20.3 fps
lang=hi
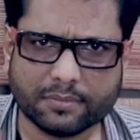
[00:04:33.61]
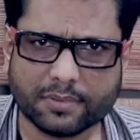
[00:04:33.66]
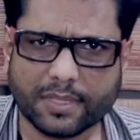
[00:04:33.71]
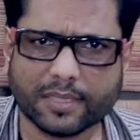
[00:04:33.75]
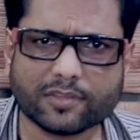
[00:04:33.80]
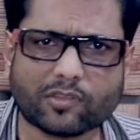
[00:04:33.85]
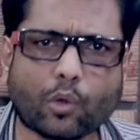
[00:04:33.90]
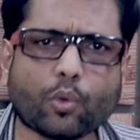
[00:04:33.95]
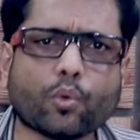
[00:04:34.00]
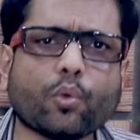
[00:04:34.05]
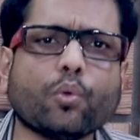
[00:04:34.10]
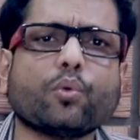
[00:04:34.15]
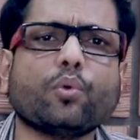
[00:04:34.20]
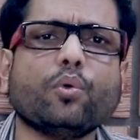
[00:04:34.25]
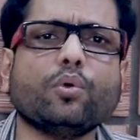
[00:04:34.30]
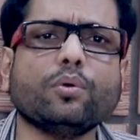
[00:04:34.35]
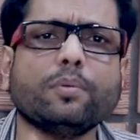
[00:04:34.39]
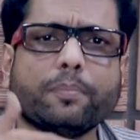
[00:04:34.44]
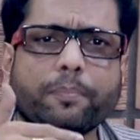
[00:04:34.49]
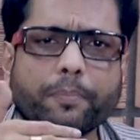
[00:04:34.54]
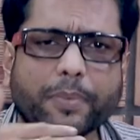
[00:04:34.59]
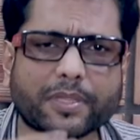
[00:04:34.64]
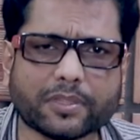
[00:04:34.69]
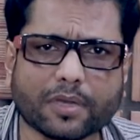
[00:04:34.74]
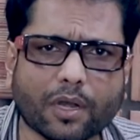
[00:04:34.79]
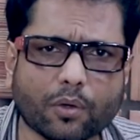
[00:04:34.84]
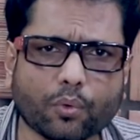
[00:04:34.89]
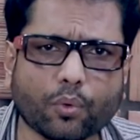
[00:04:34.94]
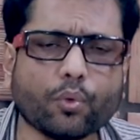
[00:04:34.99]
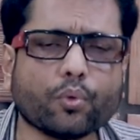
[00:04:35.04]
दस लोगों को
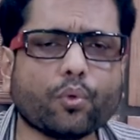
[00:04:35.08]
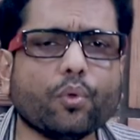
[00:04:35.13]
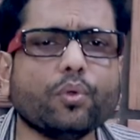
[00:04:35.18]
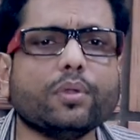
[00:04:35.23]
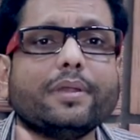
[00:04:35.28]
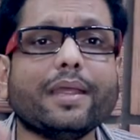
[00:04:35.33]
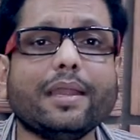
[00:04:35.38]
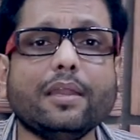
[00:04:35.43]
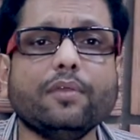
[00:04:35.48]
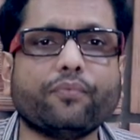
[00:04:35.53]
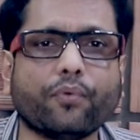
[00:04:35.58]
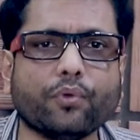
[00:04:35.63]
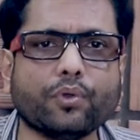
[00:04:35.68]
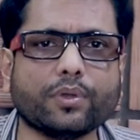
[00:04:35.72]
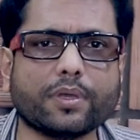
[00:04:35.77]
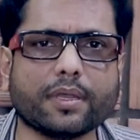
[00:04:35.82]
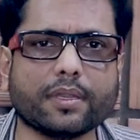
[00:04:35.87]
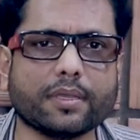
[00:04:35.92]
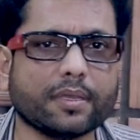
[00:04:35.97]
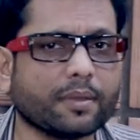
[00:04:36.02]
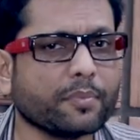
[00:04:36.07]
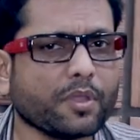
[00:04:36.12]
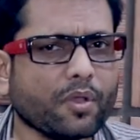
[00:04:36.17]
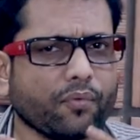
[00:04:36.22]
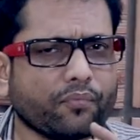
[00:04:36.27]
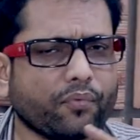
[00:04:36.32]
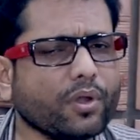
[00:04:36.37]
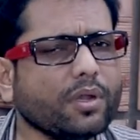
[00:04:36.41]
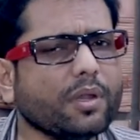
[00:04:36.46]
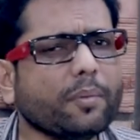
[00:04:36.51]
पंद्रह लोगों को डेली फ़ोन करिए
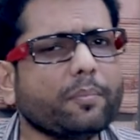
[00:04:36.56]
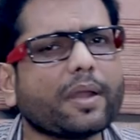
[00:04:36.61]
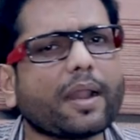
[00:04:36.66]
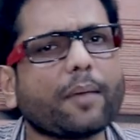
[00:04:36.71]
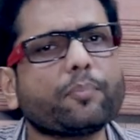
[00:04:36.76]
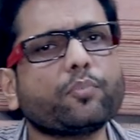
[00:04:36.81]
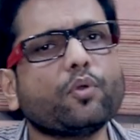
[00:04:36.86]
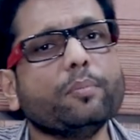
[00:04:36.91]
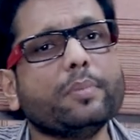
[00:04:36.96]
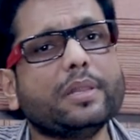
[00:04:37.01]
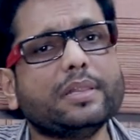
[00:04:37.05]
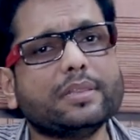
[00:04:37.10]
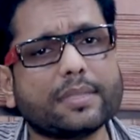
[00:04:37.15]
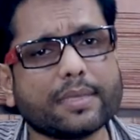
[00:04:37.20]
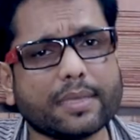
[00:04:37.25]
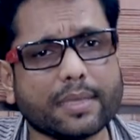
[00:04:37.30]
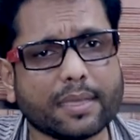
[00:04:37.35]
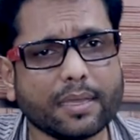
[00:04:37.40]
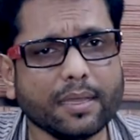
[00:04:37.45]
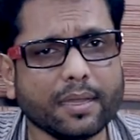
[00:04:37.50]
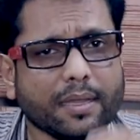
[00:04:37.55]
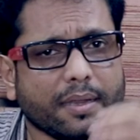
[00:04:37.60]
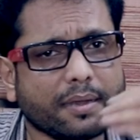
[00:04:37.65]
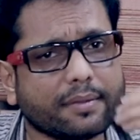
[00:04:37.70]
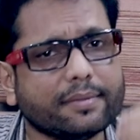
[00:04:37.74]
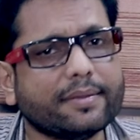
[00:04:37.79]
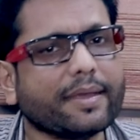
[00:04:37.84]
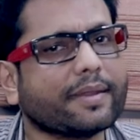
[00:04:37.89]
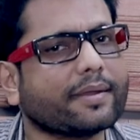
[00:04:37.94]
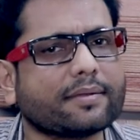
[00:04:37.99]
फ़ोन नंबर आपको मिलते हैं
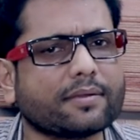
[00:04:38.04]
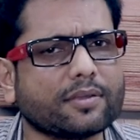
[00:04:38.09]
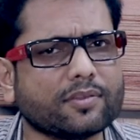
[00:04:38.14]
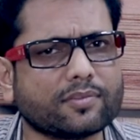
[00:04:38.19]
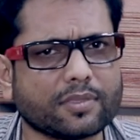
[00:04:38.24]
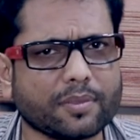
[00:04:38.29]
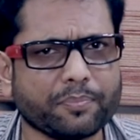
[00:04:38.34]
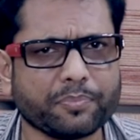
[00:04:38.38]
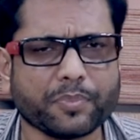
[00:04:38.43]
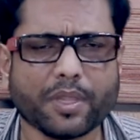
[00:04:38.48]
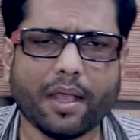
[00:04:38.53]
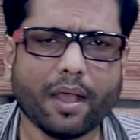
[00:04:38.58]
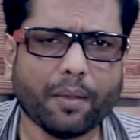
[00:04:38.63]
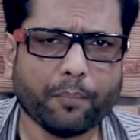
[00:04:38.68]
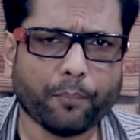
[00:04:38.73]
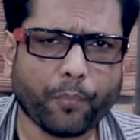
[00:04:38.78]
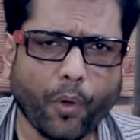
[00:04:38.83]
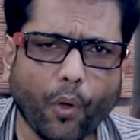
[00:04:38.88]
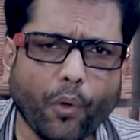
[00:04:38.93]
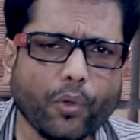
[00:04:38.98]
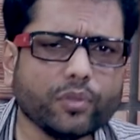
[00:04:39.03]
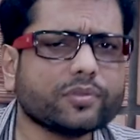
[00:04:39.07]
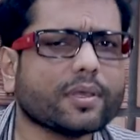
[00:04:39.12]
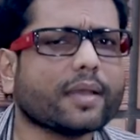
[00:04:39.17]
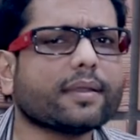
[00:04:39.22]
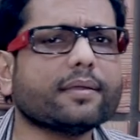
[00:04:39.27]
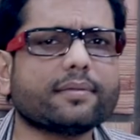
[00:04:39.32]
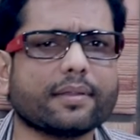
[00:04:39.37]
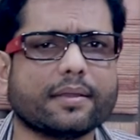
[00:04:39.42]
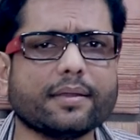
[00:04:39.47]
डायरेक्टरी से बहुत
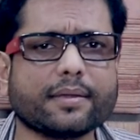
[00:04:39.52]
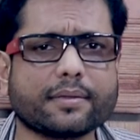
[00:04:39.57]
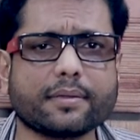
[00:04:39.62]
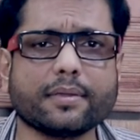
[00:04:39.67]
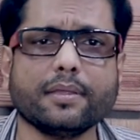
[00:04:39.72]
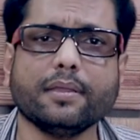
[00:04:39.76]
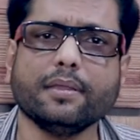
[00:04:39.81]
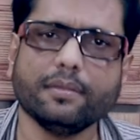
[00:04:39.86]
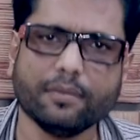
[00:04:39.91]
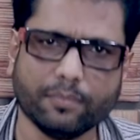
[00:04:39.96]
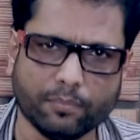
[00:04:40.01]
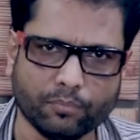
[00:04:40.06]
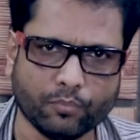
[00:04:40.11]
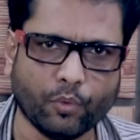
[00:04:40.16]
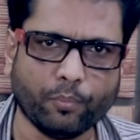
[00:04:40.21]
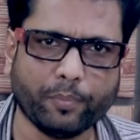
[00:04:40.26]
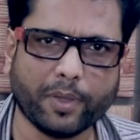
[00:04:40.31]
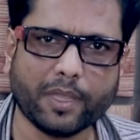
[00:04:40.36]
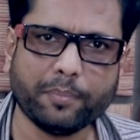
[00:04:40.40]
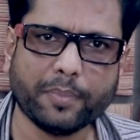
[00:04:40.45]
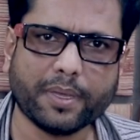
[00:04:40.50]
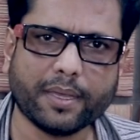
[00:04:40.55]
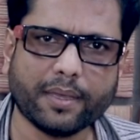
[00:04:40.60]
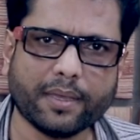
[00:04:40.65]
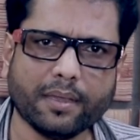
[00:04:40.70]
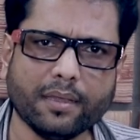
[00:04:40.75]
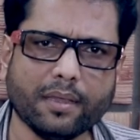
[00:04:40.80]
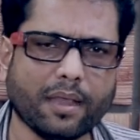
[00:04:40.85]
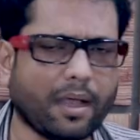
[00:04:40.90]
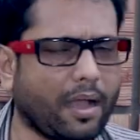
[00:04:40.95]
सारे डायरेक्टरी मुंबई में
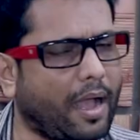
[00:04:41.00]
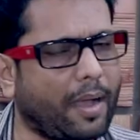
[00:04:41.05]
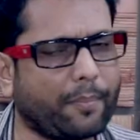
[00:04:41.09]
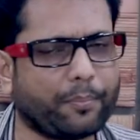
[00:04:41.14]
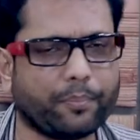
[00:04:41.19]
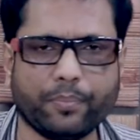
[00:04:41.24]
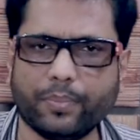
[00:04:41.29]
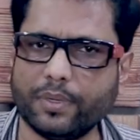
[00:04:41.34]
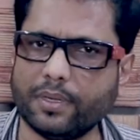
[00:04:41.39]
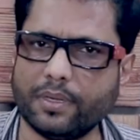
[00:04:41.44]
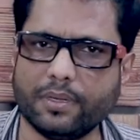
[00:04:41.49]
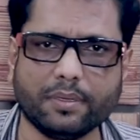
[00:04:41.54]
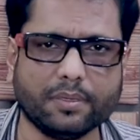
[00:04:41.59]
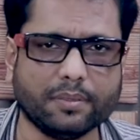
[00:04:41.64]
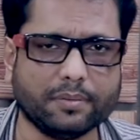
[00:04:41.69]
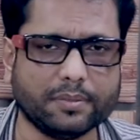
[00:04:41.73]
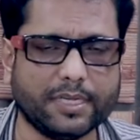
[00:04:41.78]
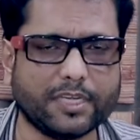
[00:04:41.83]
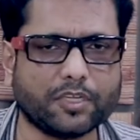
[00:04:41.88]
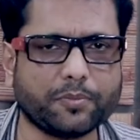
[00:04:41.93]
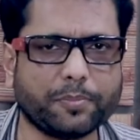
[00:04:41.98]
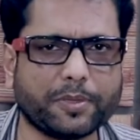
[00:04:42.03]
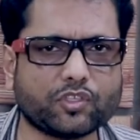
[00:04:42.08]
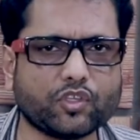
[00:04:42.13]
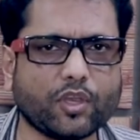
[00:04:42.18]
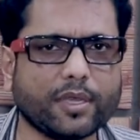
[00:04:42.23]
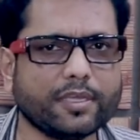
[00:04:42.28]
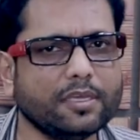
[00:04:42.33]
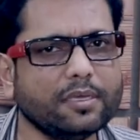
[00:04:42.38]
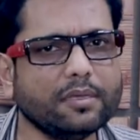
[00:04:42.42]
हैं आप नेट पर
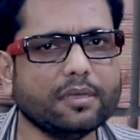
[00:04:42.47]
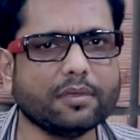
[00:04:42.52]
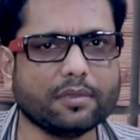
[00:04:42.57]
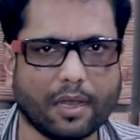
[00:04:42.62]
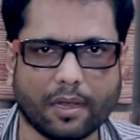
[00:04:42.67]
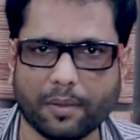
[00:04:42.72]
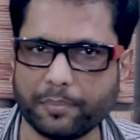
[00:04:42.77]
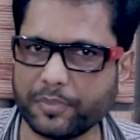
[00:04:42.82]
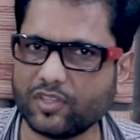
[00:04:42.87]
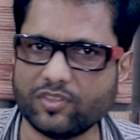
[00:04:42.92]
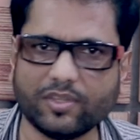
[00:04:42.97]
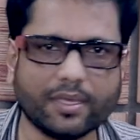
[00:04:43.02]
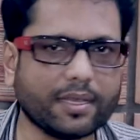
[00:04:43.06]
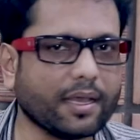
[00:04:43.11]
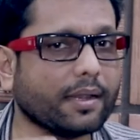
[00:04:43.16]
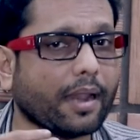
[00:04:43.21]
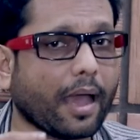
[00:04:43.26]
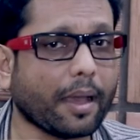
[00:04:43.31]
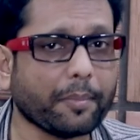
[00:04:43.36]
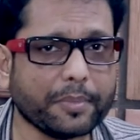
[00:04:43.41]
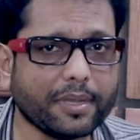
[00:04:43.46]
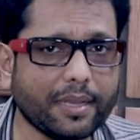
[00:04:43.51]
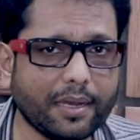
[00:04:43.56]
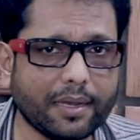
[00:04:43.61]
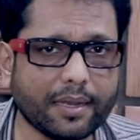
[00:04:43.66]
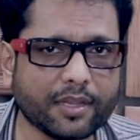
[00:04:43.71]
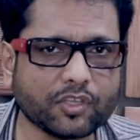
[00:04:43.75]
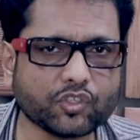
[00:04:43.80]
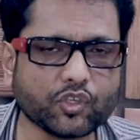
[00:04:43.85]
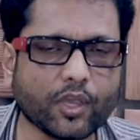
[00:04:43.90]
जाइए हम किसी का नाम नहीं
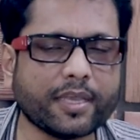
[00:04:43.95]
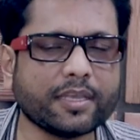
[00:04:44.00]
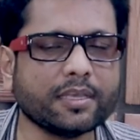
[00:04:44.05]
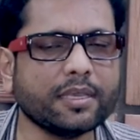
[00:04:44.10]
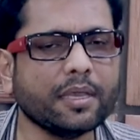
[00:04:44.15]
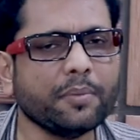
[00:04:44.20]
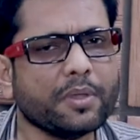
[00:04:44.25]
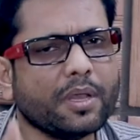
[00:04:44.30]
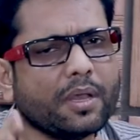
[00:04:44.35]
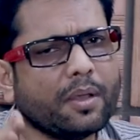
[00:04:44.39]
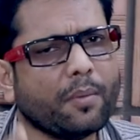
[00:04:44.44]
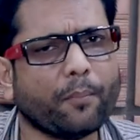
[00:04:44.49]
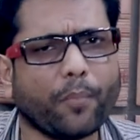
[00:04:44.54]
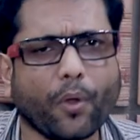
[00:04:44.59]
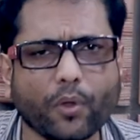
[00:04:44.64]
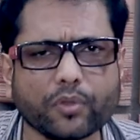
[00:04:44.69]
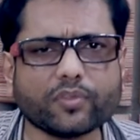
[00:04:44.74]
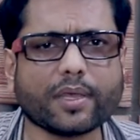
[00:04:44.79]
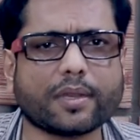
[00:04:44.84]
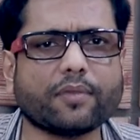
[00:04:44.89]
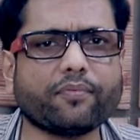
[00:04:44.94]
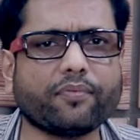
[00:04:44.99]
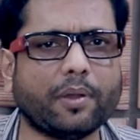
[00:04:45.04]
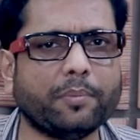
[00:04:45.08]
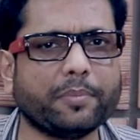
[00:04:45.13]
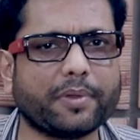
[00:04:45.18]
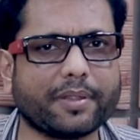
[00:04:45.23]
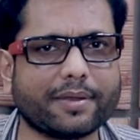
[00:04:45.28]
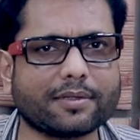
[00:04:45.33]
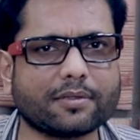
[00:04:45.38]
लेना चाहेंगे बहुत सारे
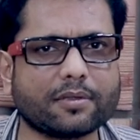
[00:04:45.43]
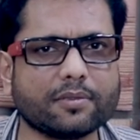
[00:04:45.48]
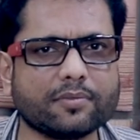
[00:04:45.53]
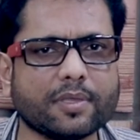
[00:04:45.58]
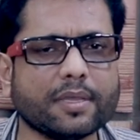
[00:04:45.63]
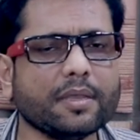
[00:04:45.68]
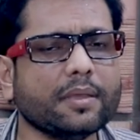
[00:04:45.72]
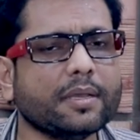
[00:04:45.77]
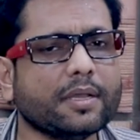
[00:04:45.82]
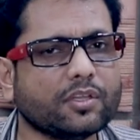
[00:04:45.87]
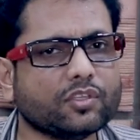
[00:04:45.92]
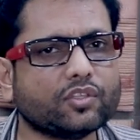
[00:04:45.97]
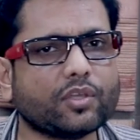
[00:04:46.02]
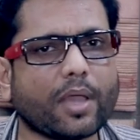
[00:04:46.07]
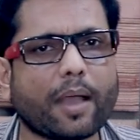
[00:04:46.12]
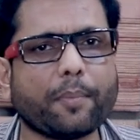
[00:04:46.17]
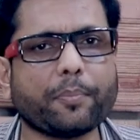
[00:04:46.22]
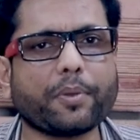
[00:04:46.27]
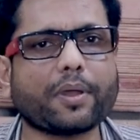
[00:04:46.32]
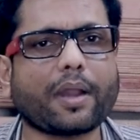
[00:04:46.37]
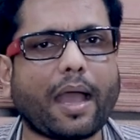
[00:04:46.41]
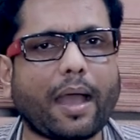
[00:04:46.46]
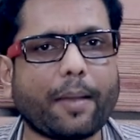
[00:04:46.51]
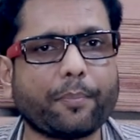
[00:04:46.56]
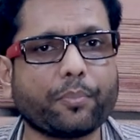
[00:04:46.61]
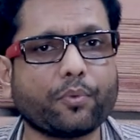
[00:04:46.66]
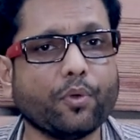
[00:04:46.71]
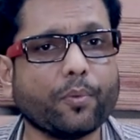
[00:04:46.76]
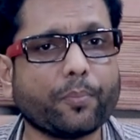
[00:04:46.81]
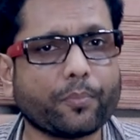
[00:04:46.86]
फिल्म डायरेक्टरीज हैं जहां पर
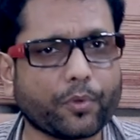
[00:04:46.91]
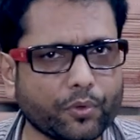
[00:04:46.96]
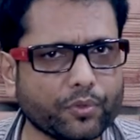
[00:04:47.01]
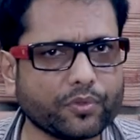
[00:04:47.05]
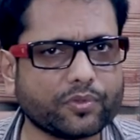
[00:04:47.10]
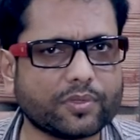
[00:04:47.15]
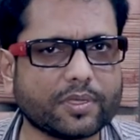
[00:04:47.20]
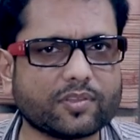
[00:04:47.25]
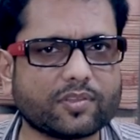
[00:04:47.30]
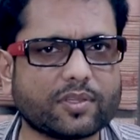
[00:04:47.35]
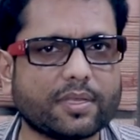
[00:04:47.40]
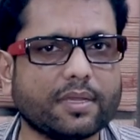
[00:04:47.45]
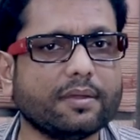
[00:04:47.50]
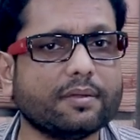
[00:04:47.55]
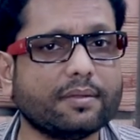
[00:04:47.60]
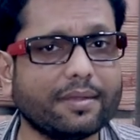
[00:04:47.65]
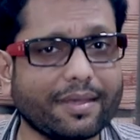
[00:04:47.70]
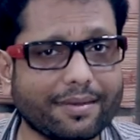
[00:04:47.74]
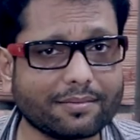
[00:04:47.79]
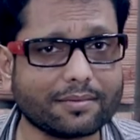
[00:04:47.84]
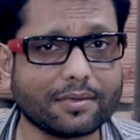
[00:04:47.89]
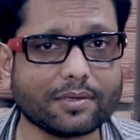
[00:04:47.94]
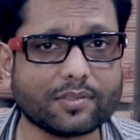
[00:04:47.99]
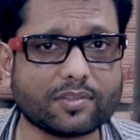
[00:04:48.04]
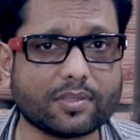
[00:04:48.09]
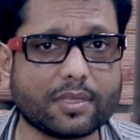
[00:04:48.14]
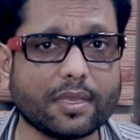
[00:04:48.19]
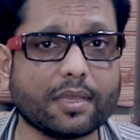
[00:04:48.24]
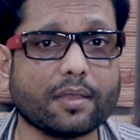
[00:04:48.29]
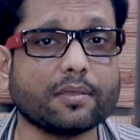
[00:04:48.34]
आपको प्रोड्यूसर्स के
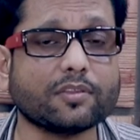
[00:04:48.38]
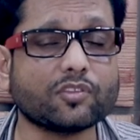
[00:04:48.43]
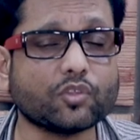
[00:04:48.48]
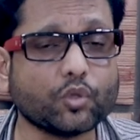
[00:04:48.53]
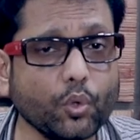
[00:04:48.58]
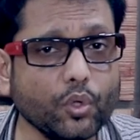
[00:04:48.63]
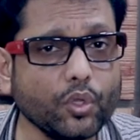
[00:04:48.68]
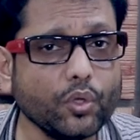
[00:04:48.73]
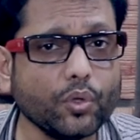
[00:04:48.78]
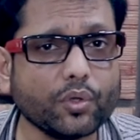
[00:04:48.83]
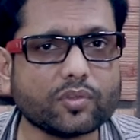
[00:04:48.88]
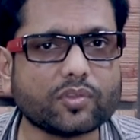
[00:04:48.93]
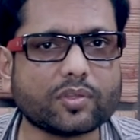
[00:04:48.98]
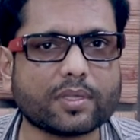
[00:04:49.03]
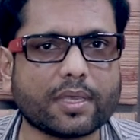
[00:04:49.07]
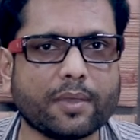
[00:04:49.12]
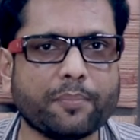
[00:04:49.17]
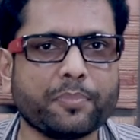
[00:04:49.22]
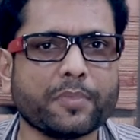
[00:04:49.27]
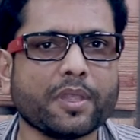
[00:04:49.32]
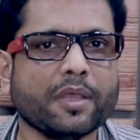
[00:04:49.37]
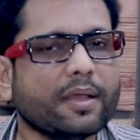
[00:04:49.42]
डायरेक्टर्स के स्टूडियोज़ के